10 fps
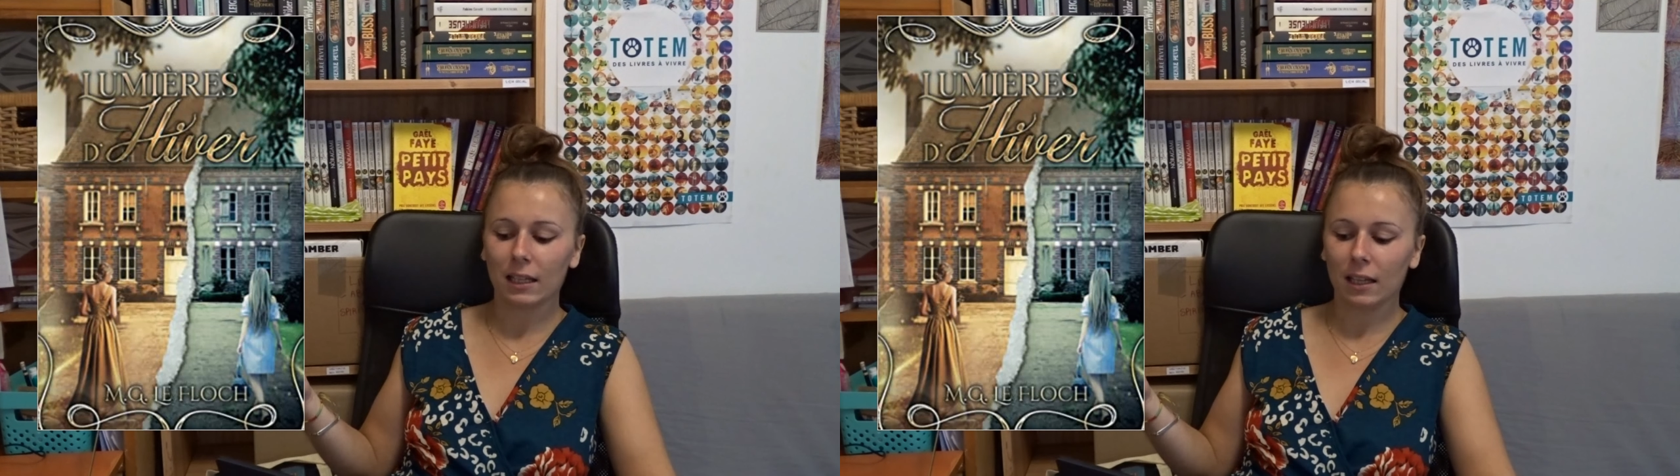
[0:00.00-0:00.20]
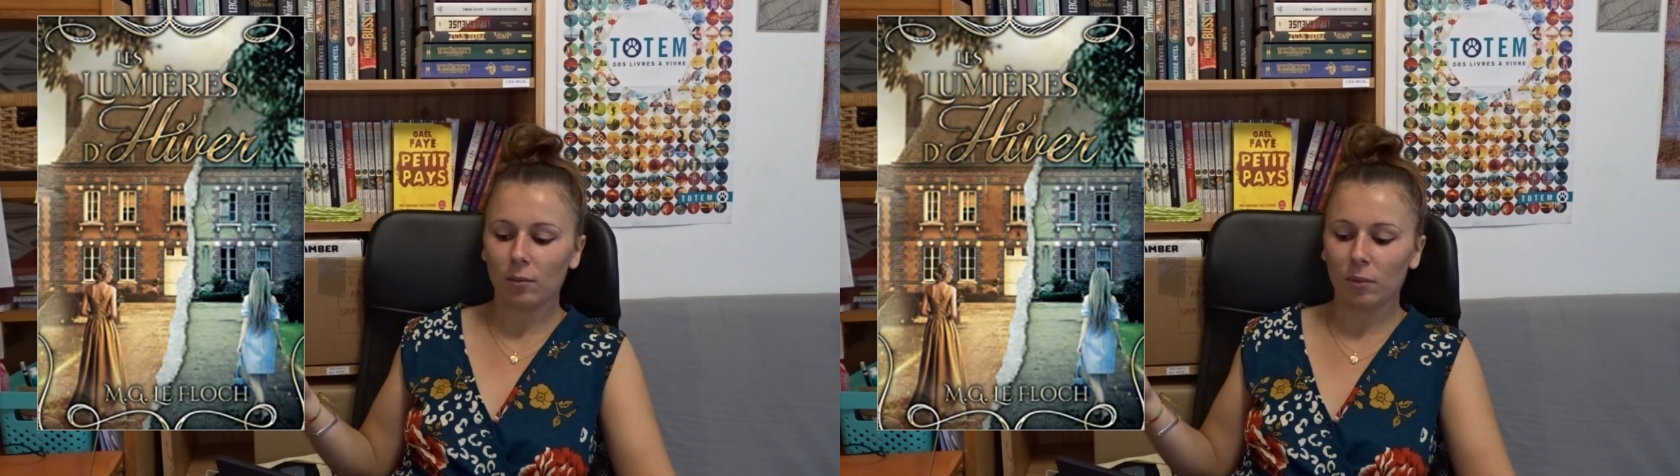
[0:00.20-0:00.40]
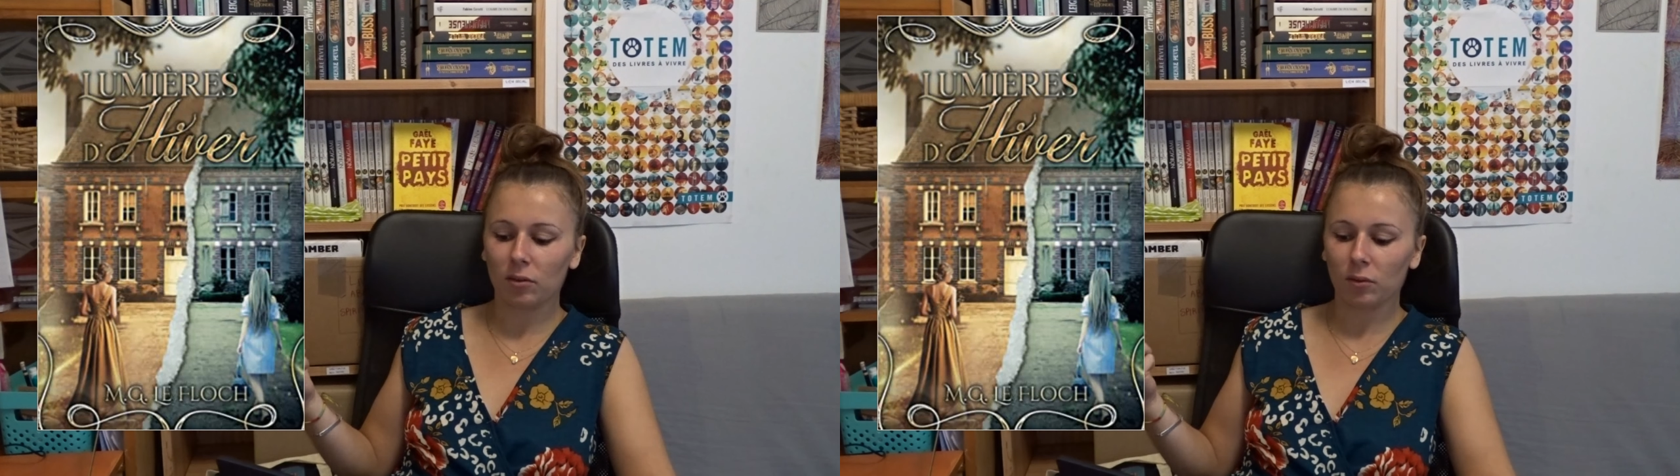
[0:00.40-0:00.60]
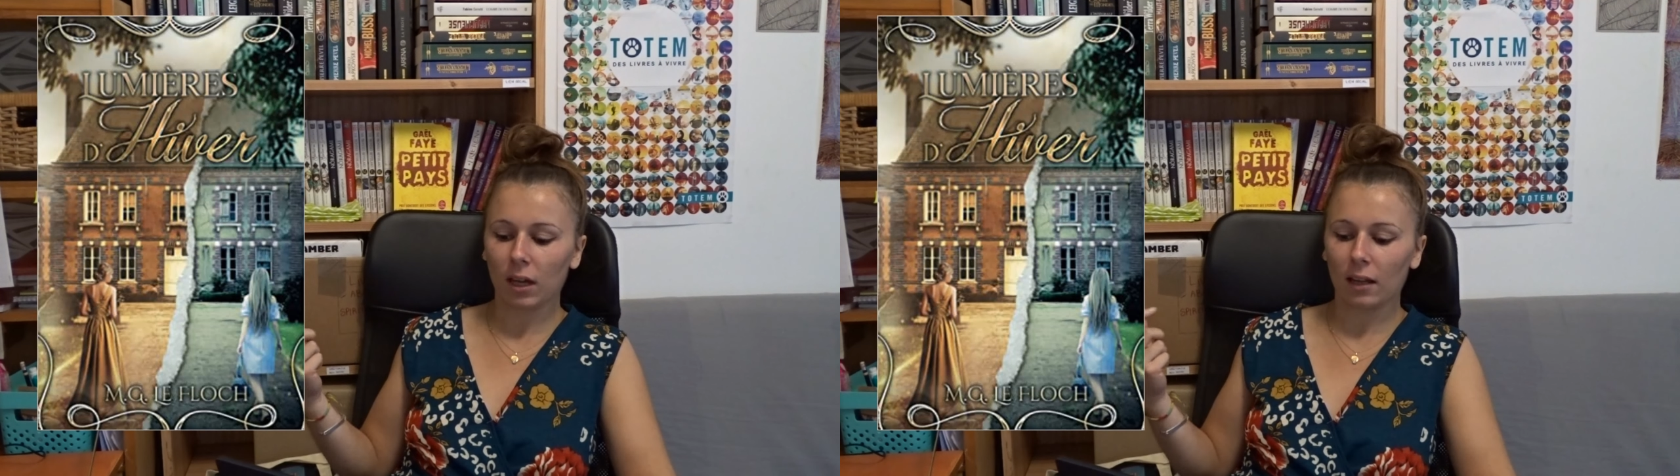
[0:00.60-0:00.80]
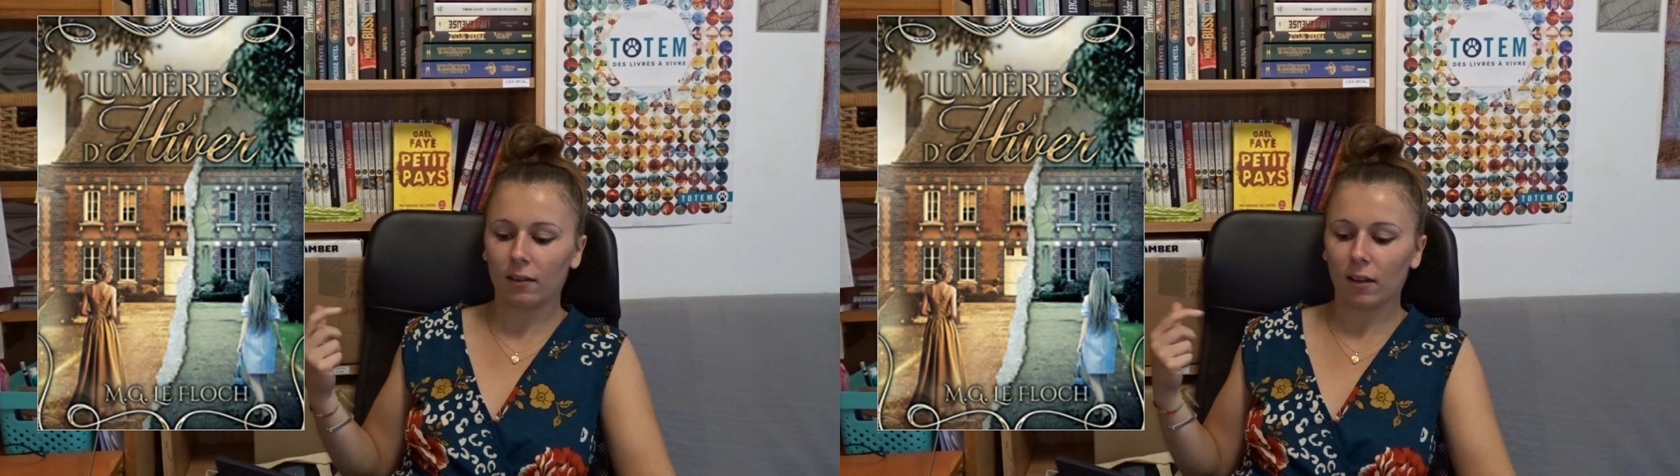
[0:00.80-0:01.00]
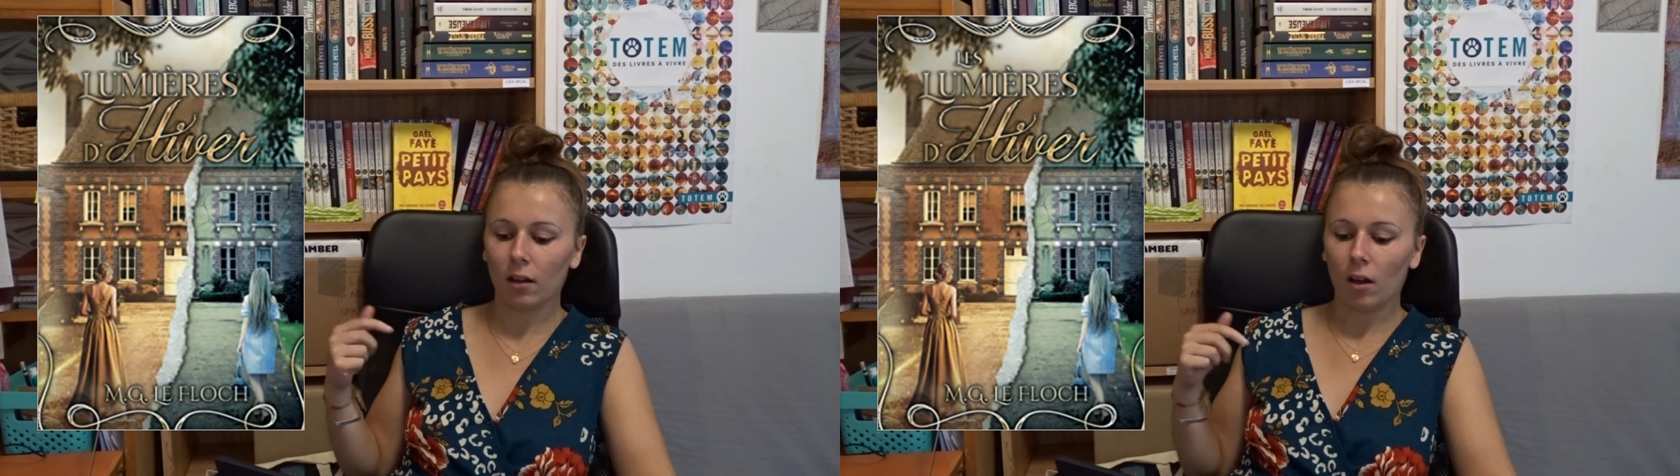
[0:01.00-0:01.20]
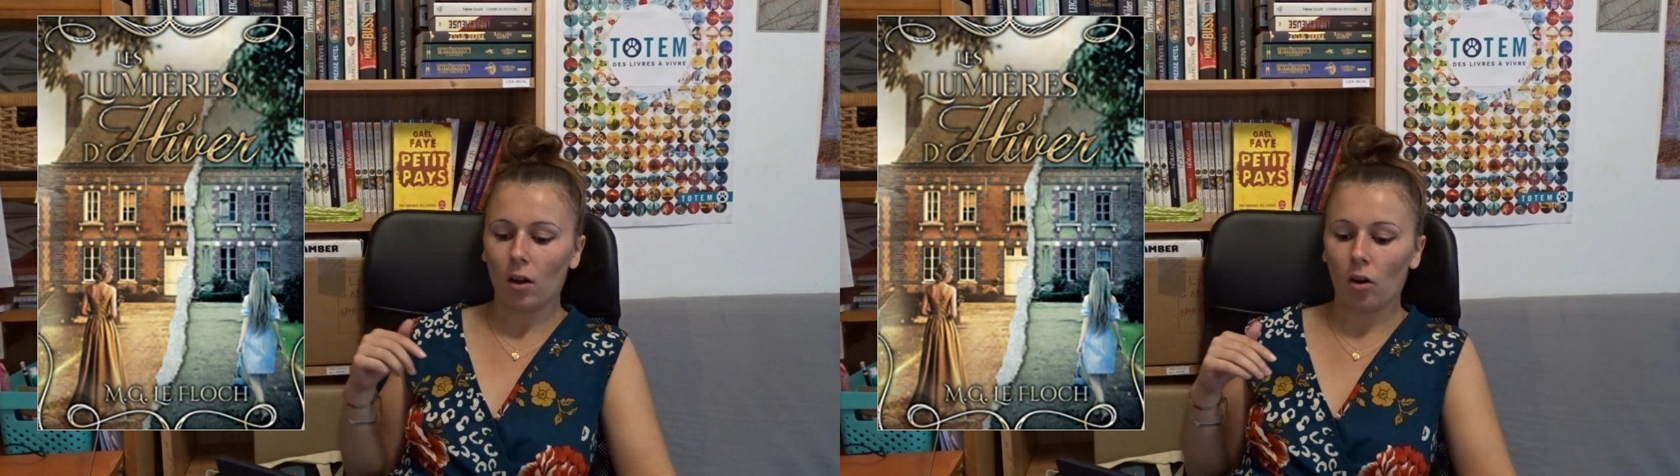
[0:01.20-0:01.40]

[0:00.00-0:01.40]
qui est une maison qui a été